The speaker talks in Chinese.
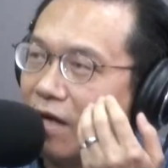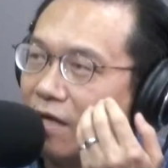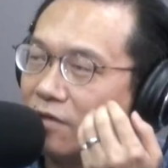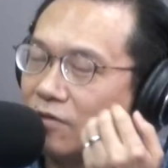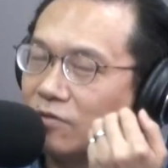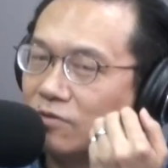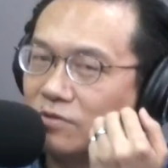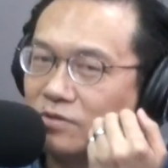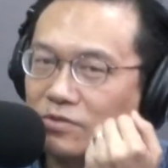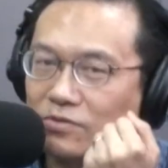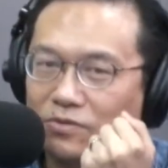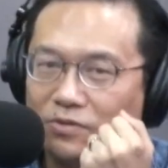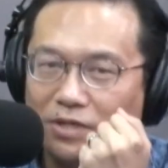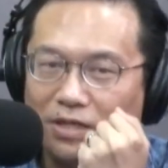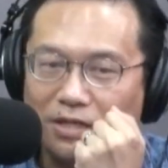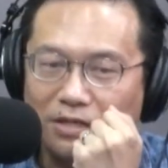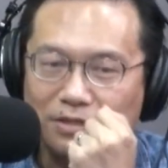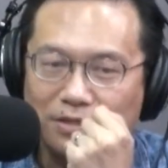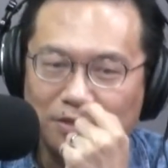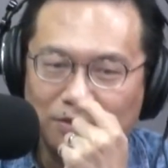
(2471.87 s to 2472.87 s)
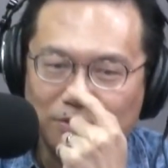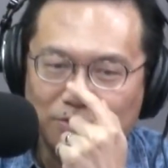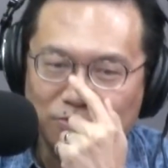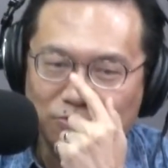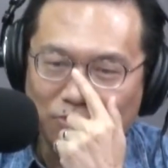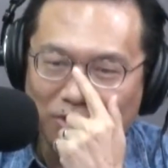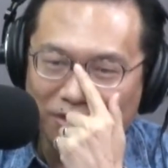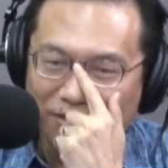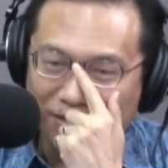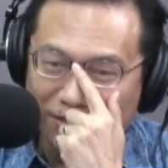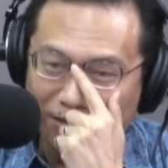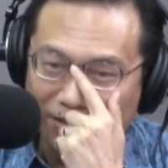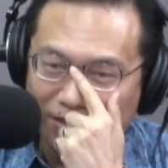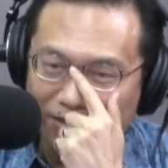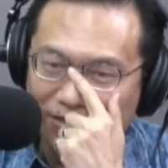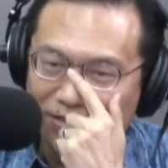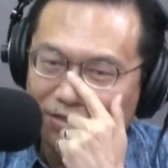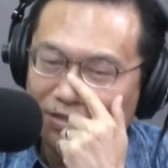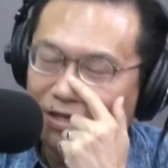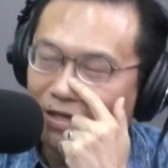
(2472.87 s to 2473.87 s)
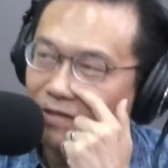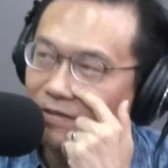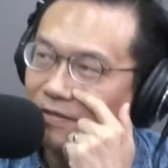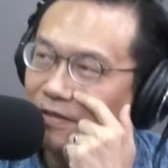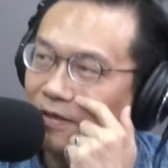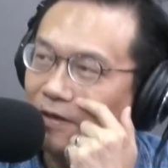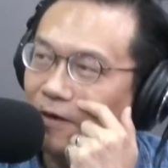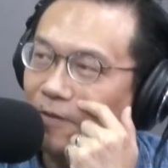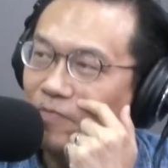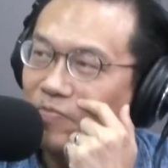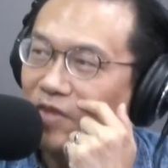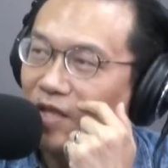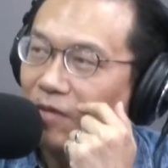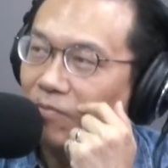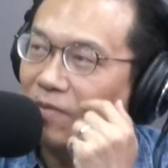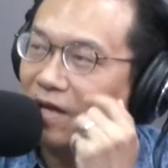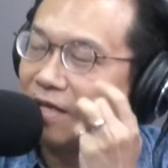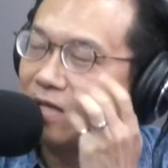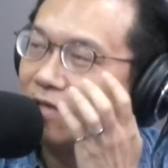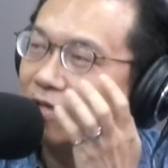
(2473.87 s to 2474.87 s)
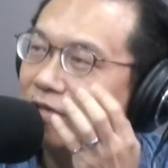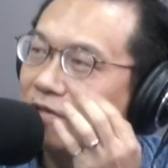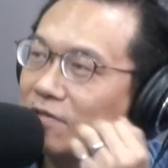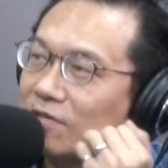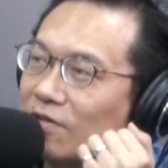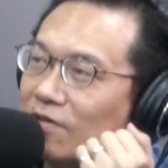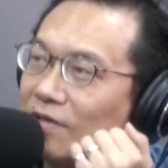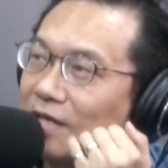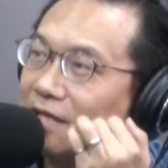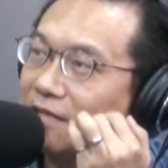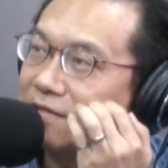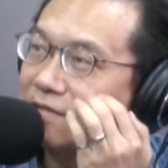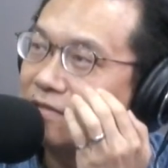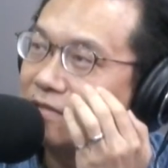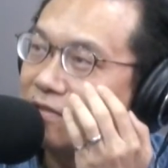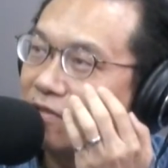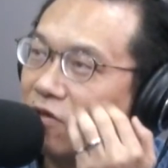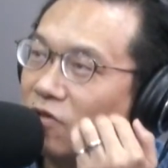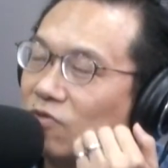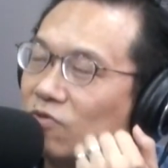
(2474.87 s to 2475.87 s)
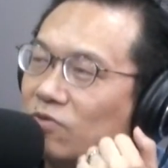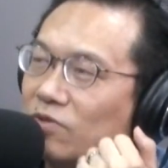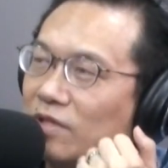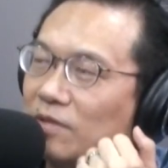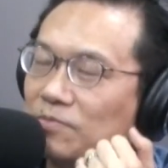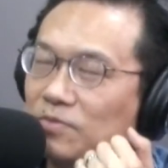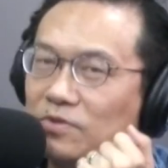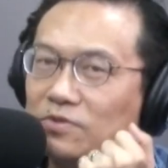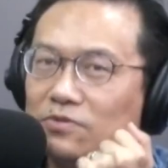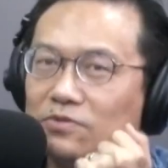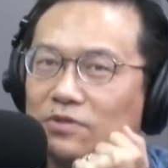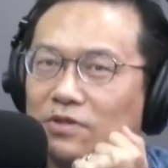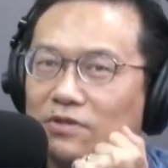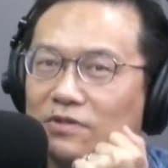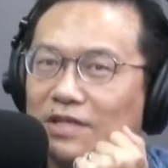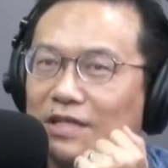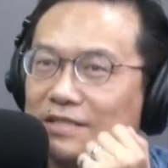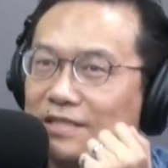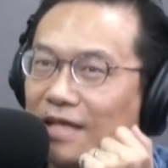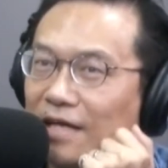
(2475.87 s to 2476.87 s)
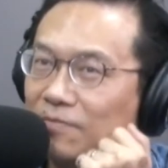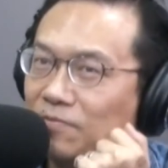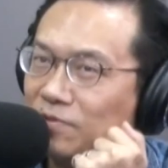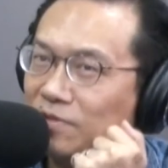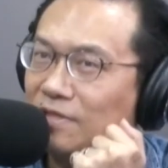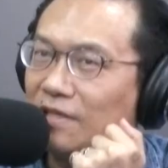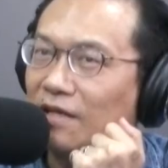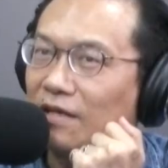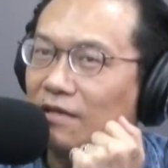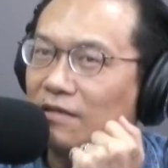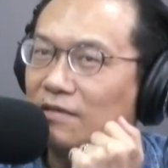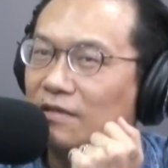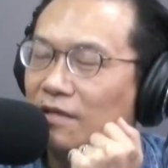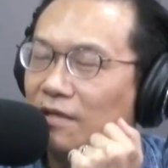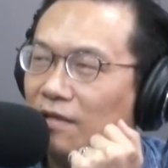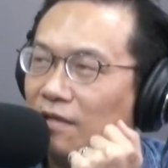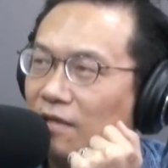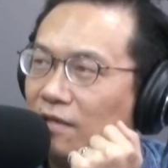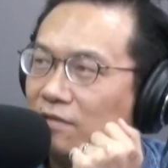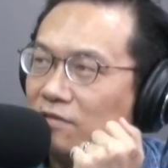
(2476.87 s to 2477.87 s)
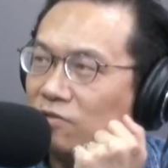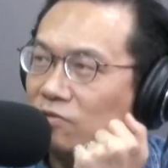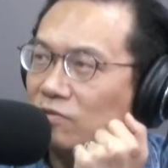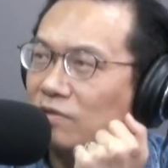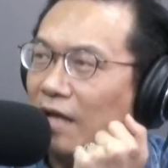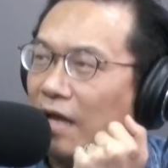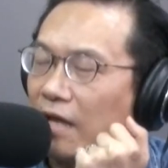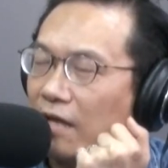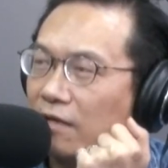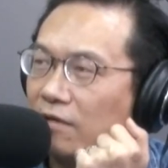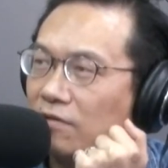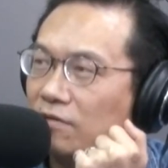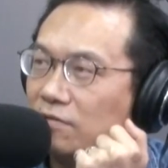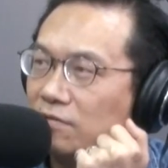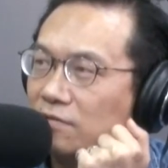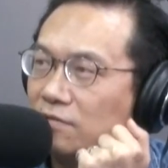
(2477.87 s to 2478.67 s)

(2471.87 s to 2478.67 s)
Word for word: 有一寡迄落选举的语言吼，嘛影响到咱讲话，比如讲较早边啊，就台讲。